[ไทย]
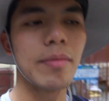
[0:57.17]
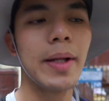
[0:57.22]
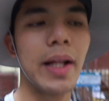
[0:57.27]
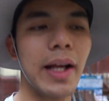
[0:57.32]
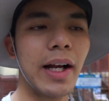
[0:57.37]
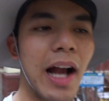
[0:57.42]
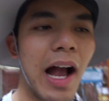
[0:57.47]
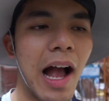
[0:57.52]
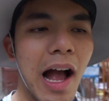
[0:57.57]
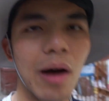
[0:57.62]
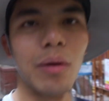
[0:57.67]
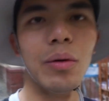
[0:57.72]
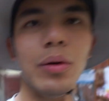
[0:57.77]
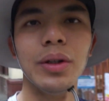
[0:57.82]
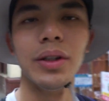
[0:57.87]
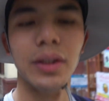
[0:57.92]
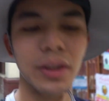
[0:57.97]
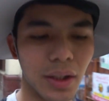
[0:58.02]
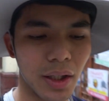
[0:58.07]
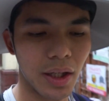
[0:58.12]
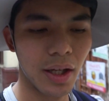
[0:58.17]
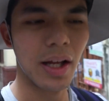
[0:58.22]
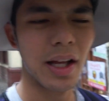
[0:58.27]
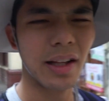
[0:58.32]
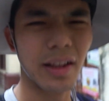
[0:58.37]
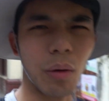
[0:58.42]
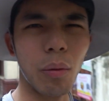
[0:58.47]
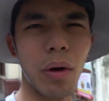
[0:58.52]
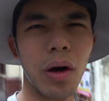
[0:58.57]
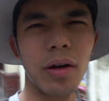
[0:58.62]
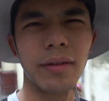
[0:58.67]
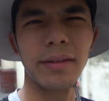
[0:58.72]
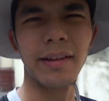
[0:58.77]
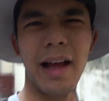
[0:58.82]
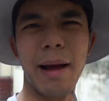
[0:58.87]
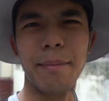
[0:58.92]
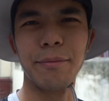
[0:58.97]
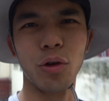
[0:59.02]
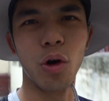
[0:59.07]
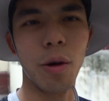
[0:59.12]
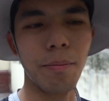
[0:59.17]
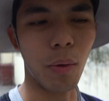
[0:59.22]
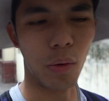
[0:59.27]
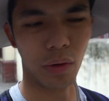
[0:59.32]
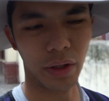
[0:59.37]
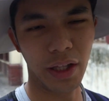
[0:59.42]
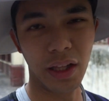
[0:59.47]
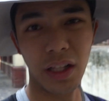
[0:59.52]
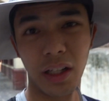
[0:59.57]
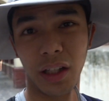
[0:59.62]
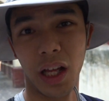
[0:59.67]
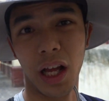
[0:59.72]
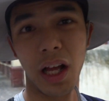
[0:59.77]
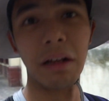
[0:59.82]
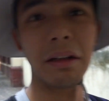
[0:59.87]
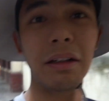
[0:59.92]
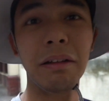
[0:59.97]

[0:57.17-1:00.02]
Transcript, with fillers: ไปเลยเก้าแต่ว่าก็แอบสกปรกนิดนึงนะ